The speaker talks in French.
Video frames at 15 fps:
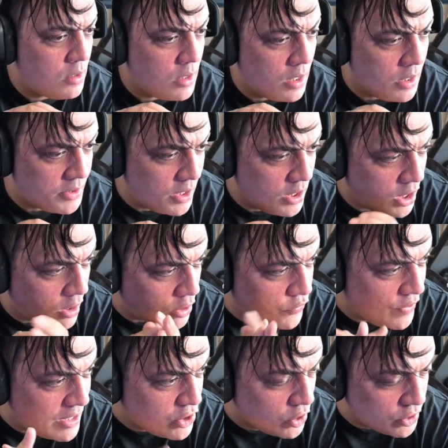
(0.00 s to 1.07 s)
Alors, alors, je vais la
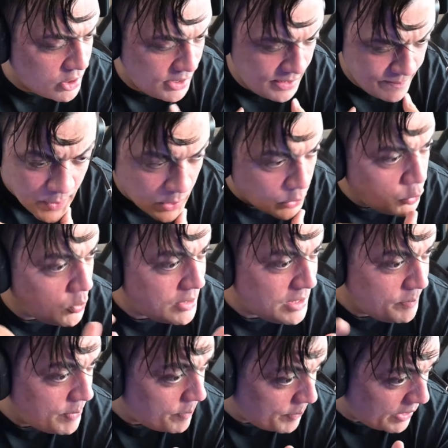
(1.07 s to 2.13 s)
chanter. Ne
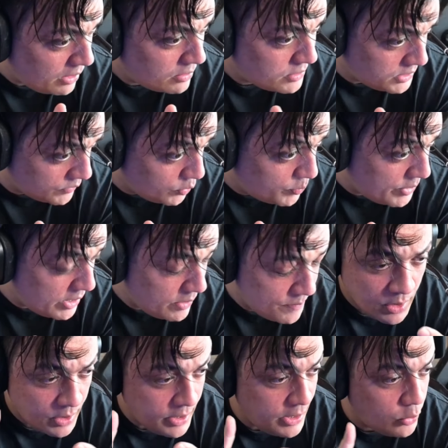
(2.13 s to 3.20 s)
clippez pas, s'il vous plaît.
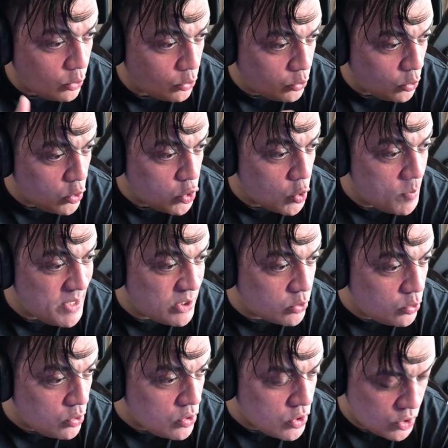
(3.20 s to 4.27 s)
Et de deux, je
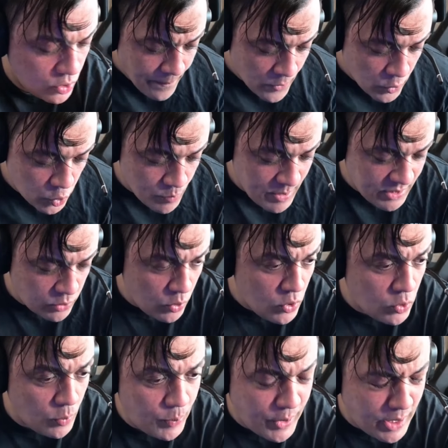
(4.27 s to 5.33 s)
m'excuse. Je m'excuse
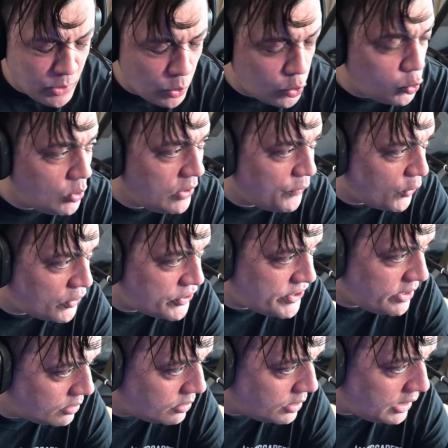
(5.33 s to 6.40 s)
auprès de tous les
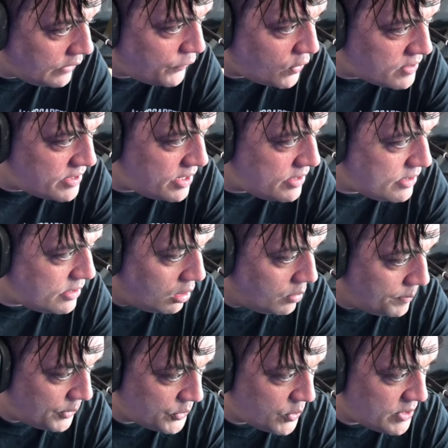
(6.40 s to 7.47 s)
Français et Françaises.
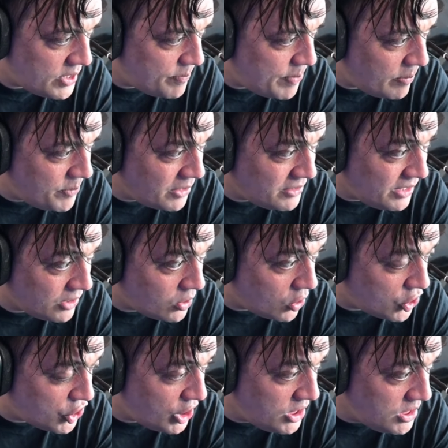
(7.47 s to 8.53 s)
Parce que c'est pas bien
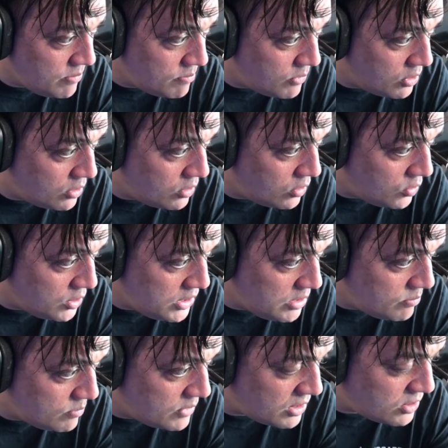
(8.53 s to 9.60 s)
d'écorcher une hymne, euh, une
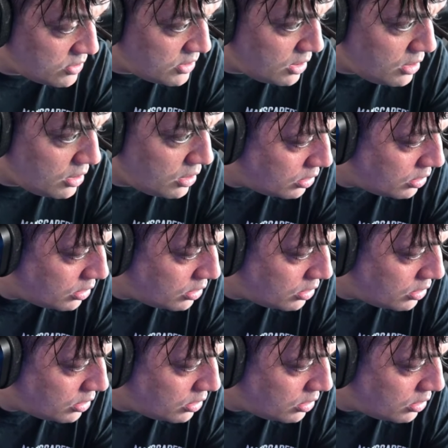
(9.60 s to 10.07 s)
hymne nationale